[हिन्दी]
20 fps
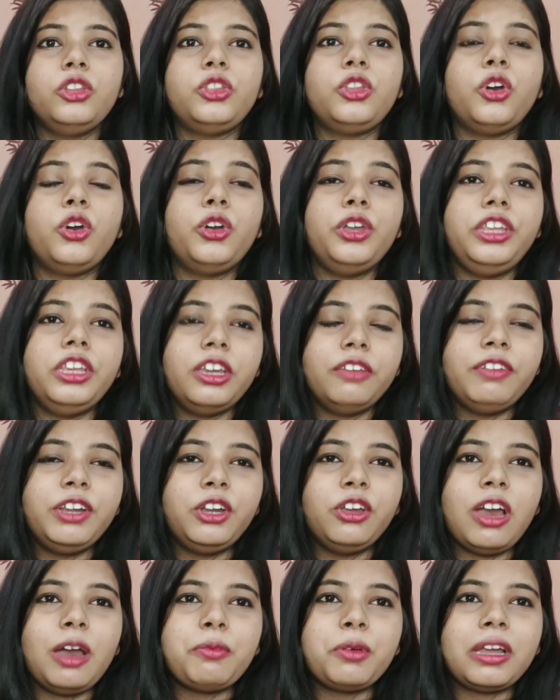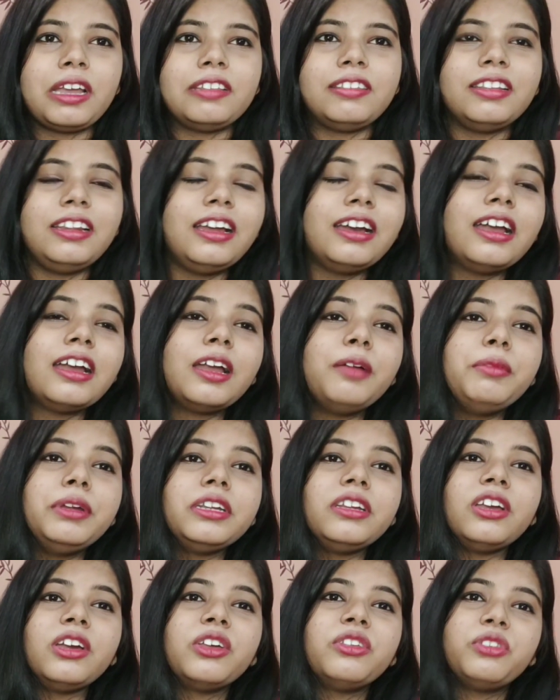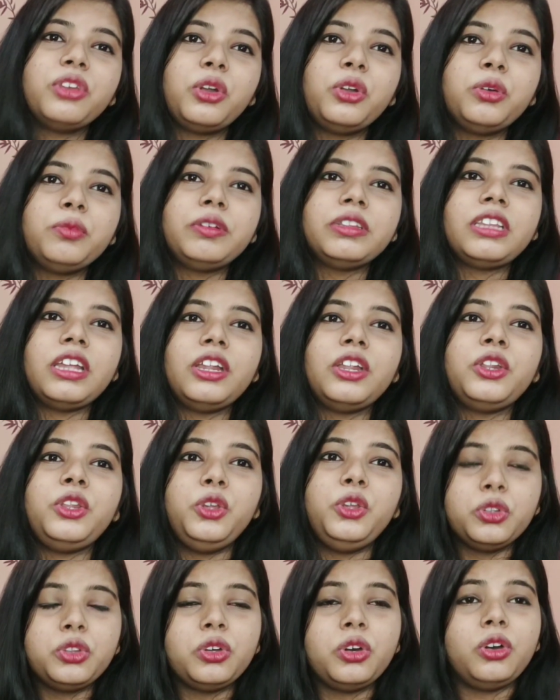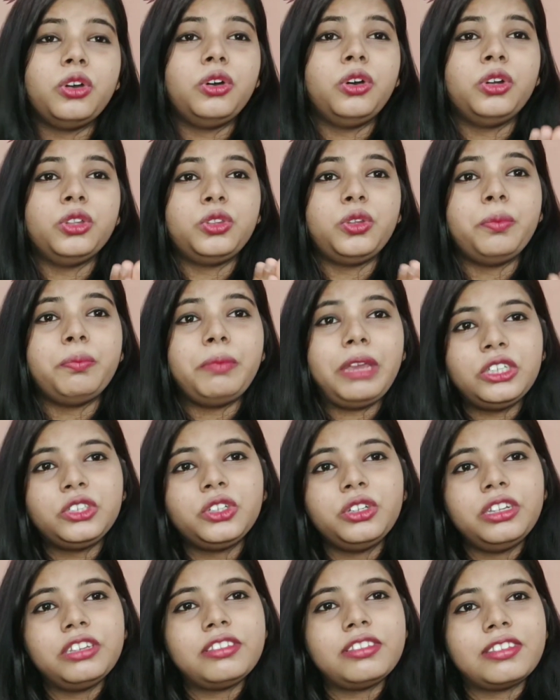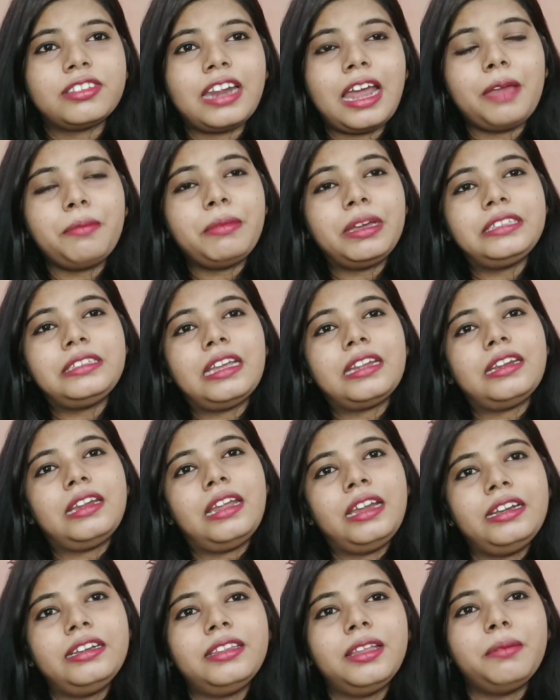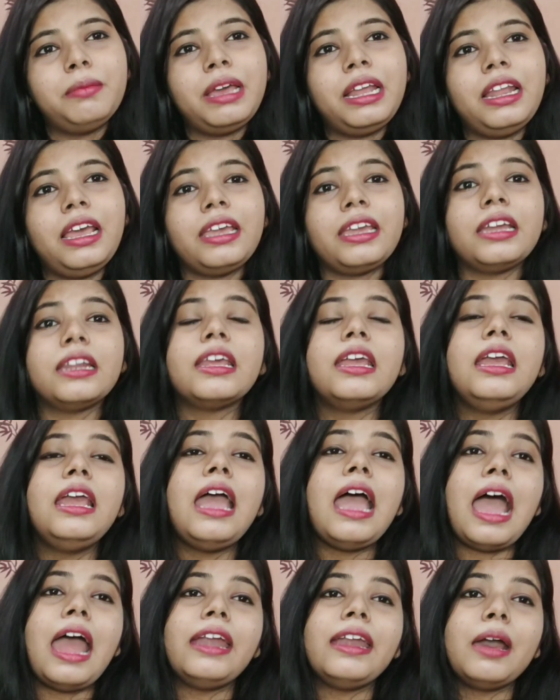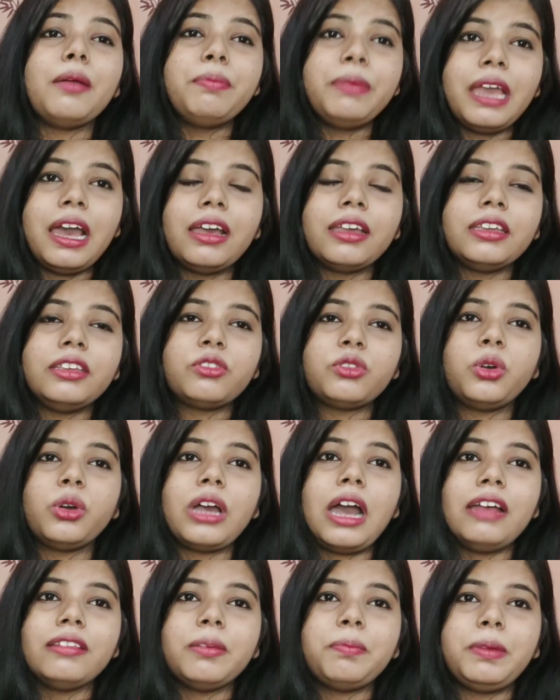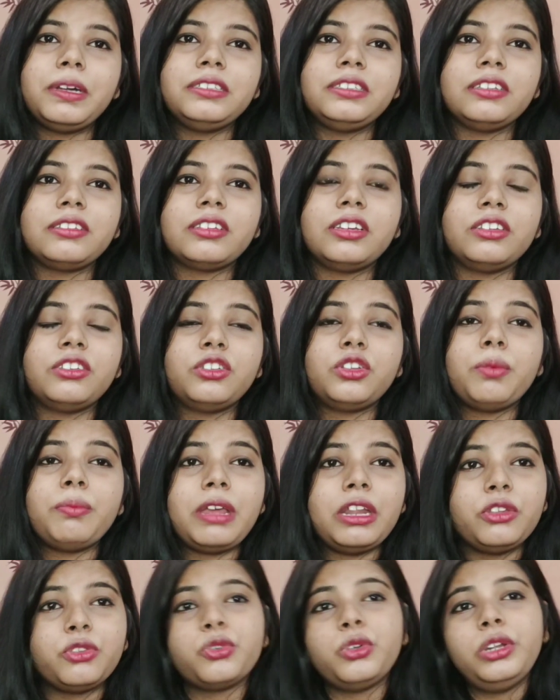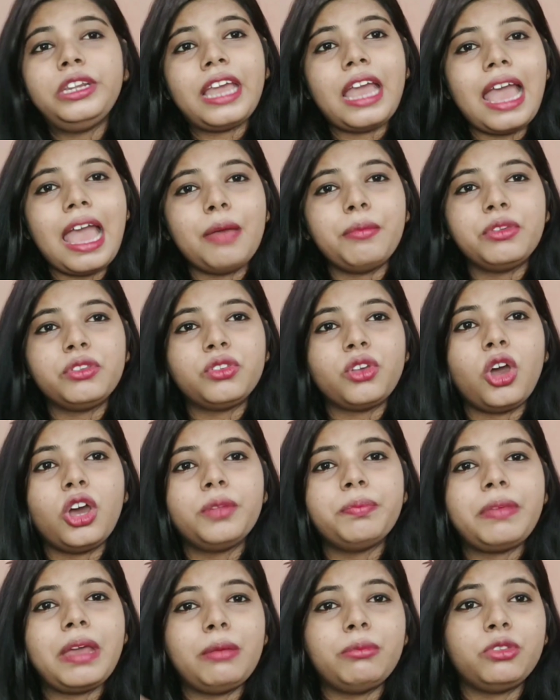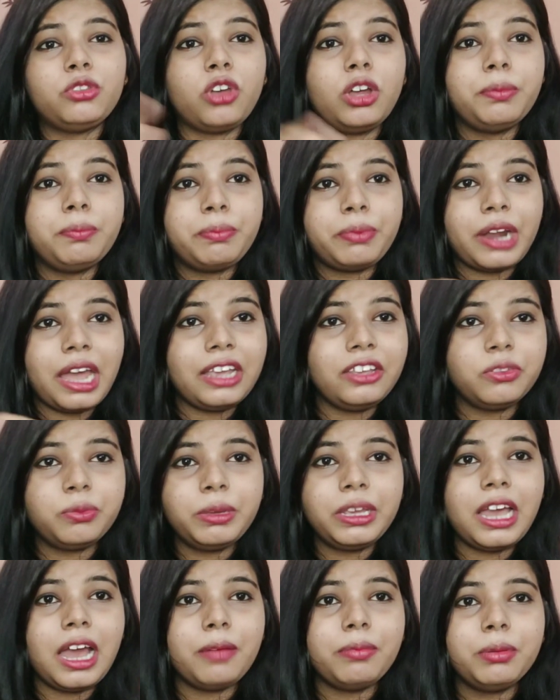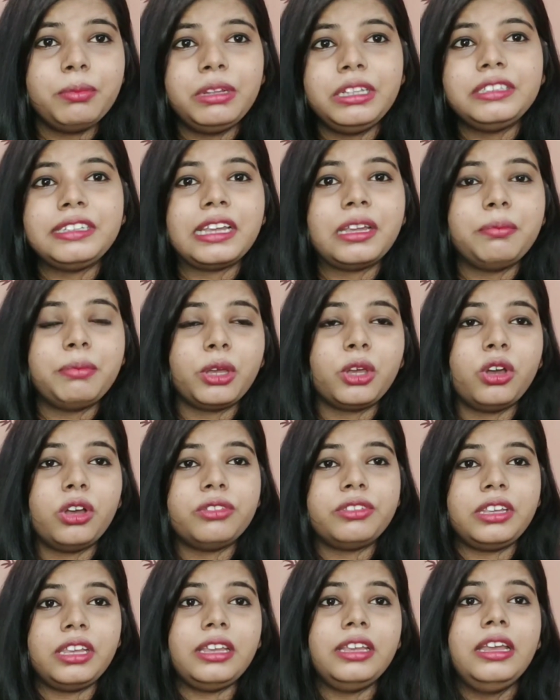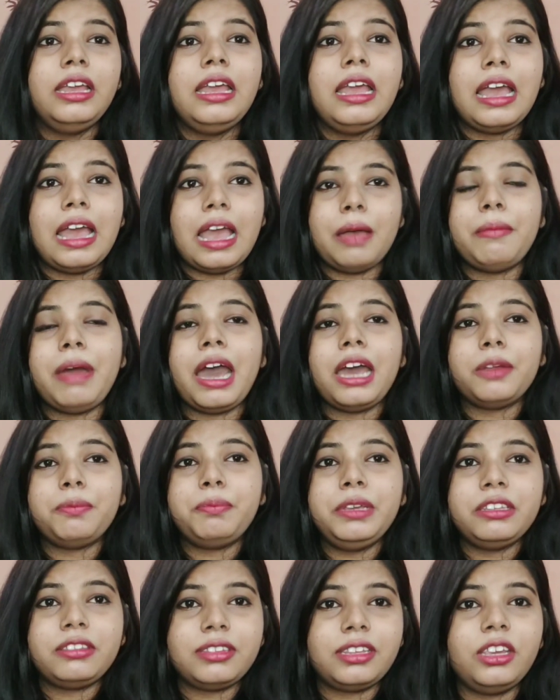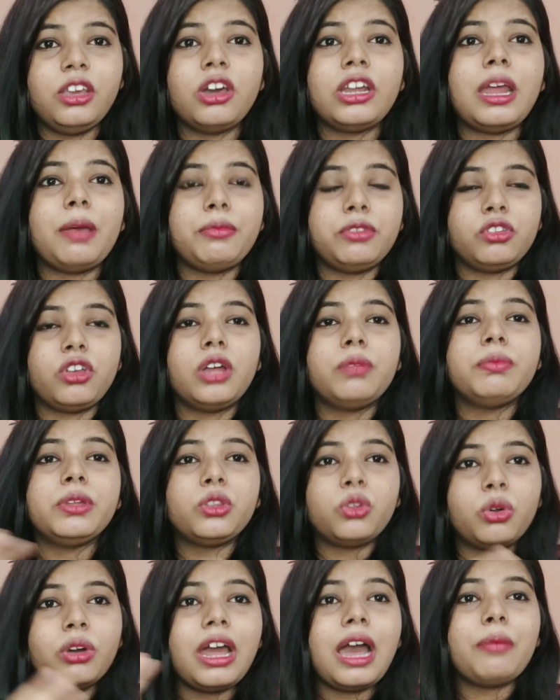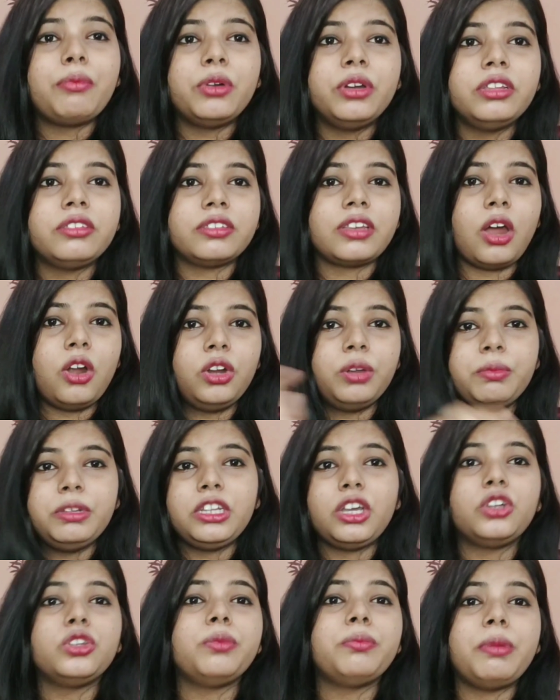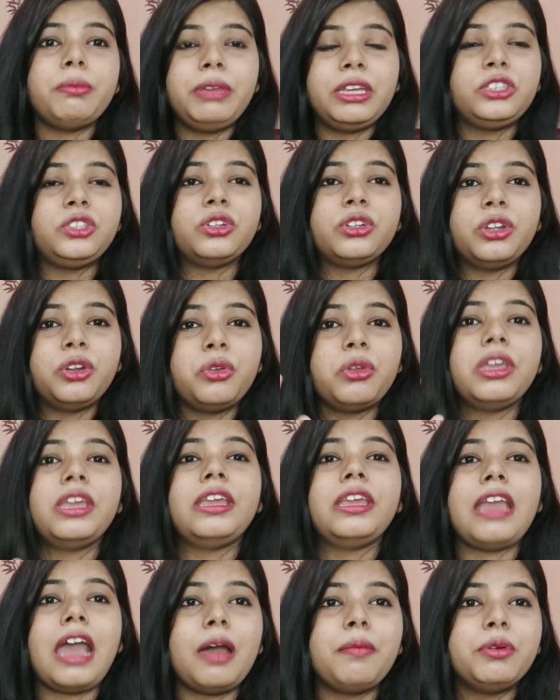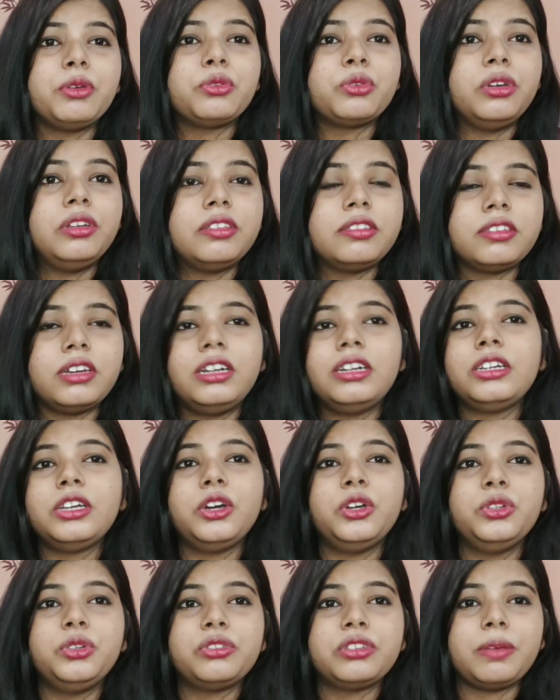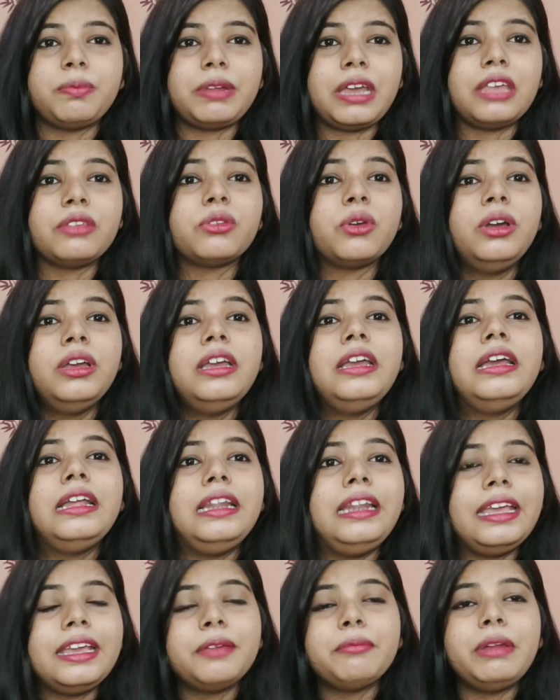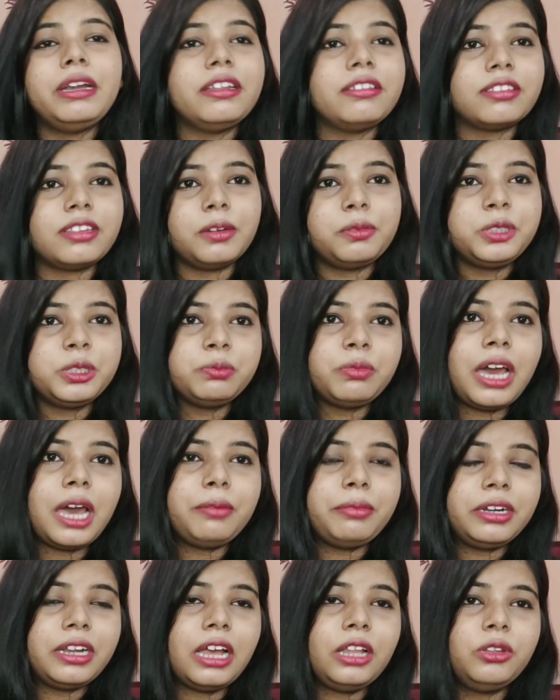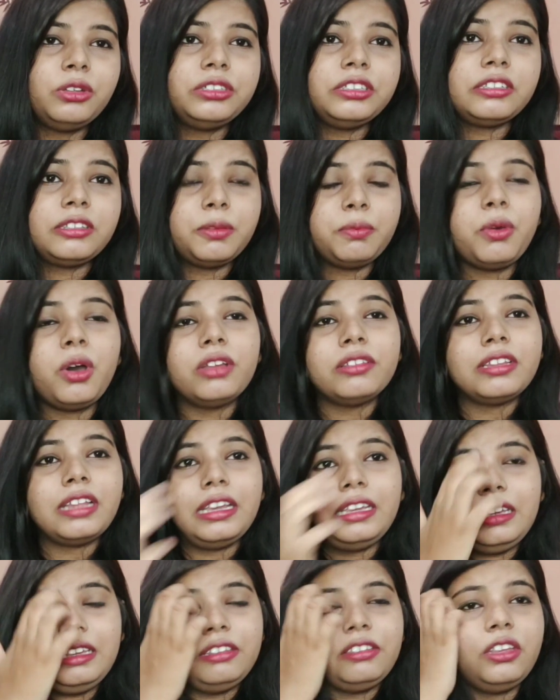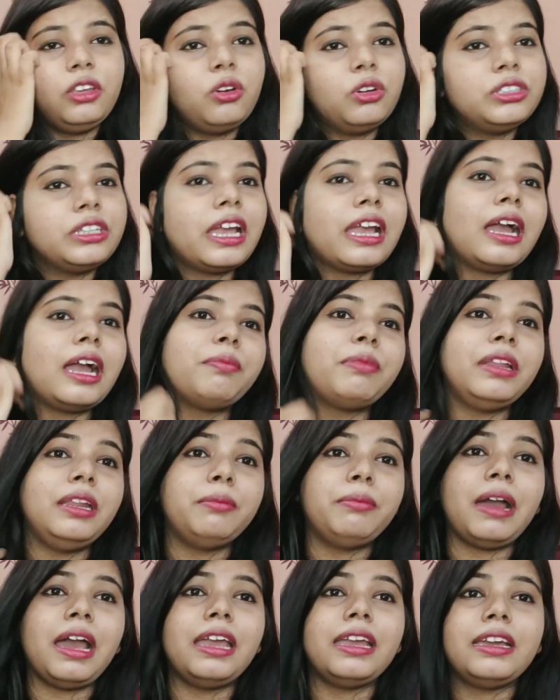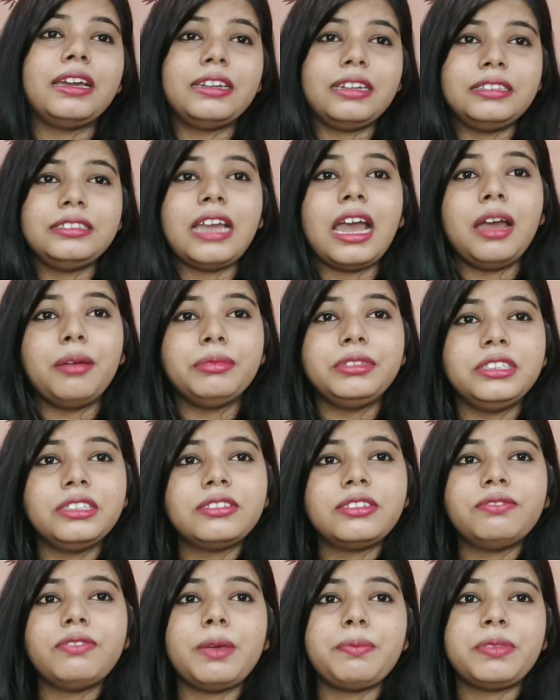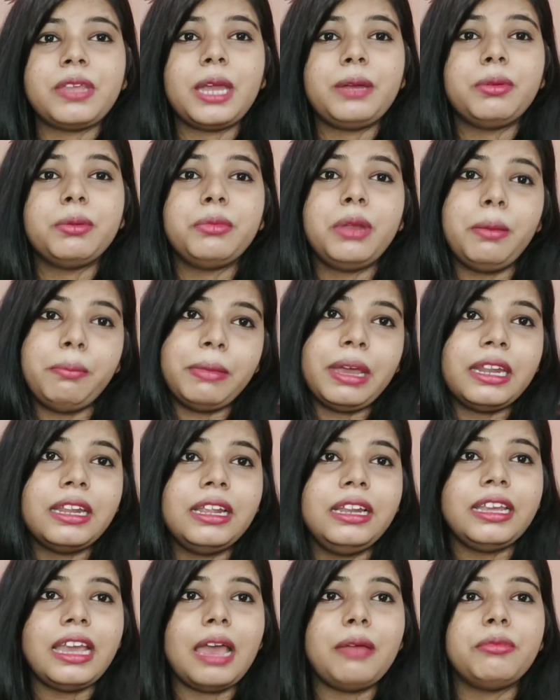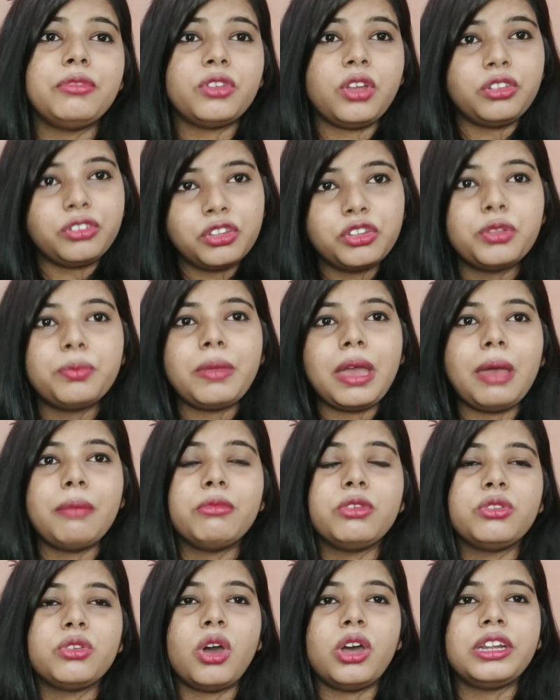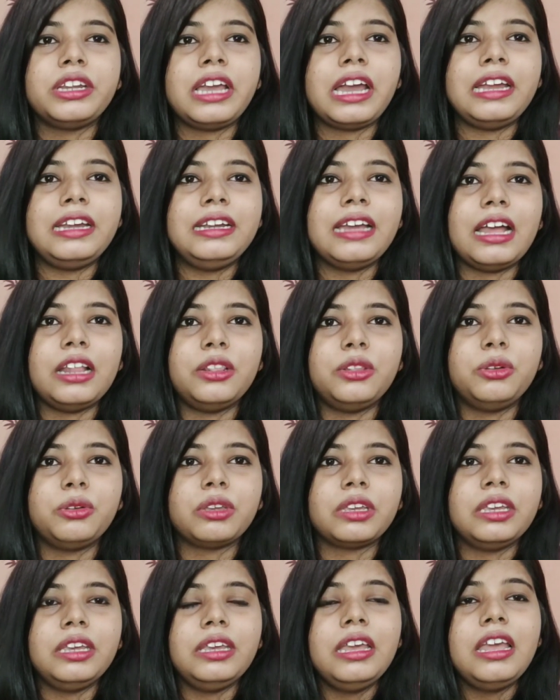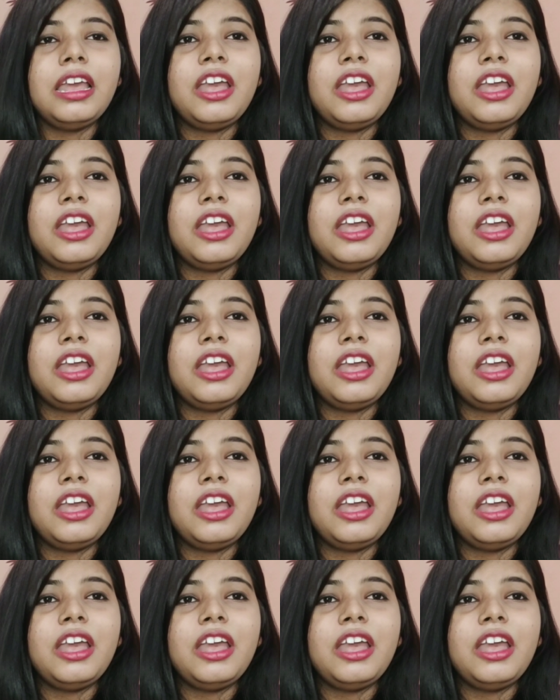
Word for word: तो ये वीडियो आपको कैसे लगा कमेंट करो ज़रूर बताना न्यू तो हो तो मेक श्योर यू सब्सक्राइब माई चैनल हिट द बेल आइकन एंड आप यहाँ इसको कहाँ से परचेस कर सकते हो मैंने इसको लिया है अमेजोन पर अमेज़ॉन प्राइस भी यहाँ पर मिल जाएगी बिकॉज ये एम आर पी इसकी और अमेजोन पर थोड़ा आपको डिस्काउंट मिल जाएगा तो मैं मेक श्योर sure करूँगी कि यहाँ पर उसको इंसर्ट कर दूँ उसके प्राइस को लिंक मैं डिस्क्रिप्शन बार में डाल दूँगी जिससे बहुत ज़्यादा ईजी हो जाएगा आपके लिए बाय करना जहाँ जिस वेबसाइट पर मिला मैंने लिया अमेजोन से तो मैं अमेजोन का ही डाल दूँगी